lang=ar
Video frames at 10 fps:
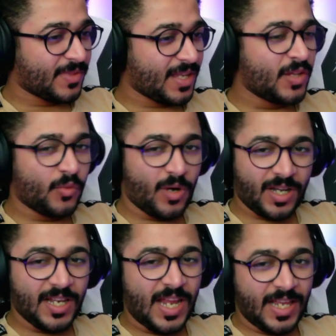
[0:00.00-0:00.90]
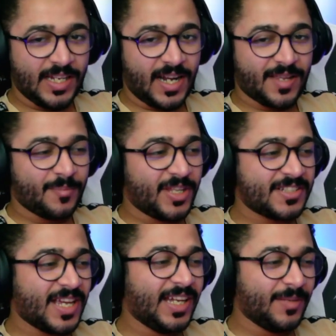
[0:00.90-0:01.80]
أتوقع الأهلي لكن
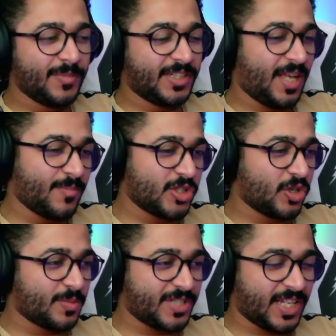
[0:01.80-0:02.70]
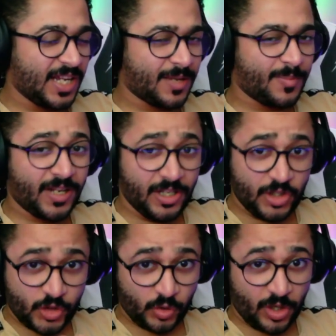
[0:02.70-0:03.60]
بيرجع الحين بيتحمسون بشكل أكبر يعني
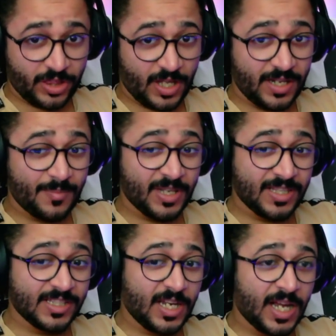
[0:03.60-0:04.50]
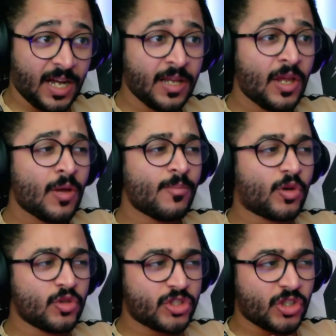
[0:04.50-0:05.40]
الشوط الثاني بإذن الله
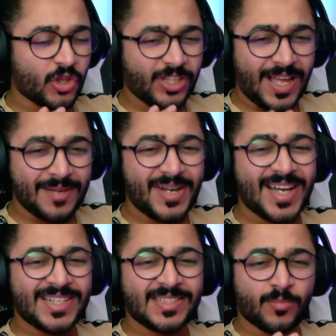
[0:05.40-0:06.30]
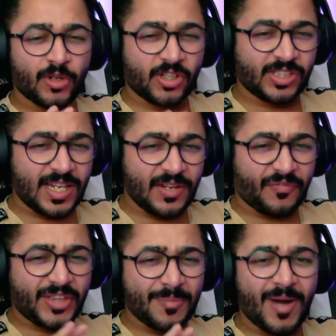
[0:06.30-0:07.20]
بيكون شوط حماسي مختلف
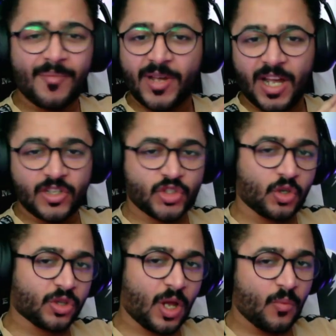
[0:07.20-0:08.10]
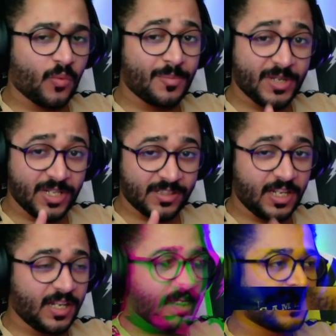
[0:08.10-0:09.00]
تماما عن الشوط الأول بإذن
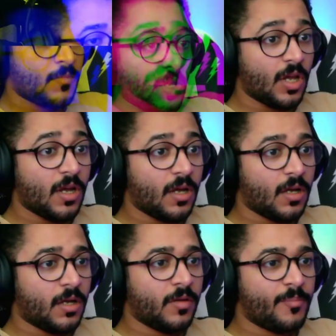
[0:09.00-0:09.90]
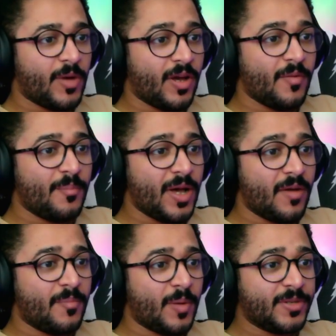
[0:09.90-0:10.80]
الله أما أما
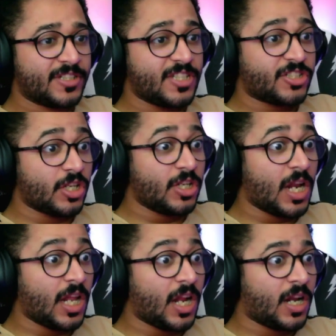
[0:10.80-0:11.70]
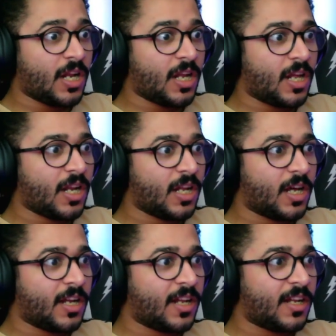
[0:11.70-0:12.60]
أما بيتسجل لا لا لا لا لا لا
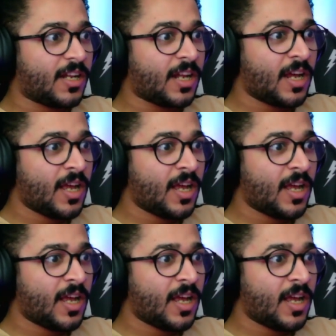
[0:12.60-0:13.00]
لا لا لا,